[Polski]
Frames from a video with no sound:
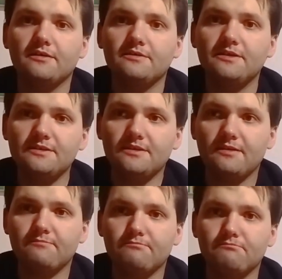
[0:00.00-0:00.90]

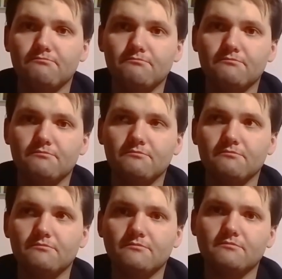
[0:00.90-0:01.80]
Jestem
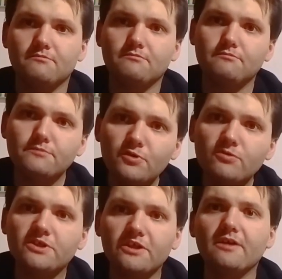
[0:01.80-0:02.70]

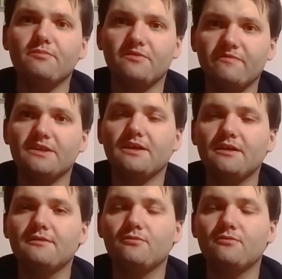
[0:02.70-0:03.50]
miłośnikiem piwa, tak?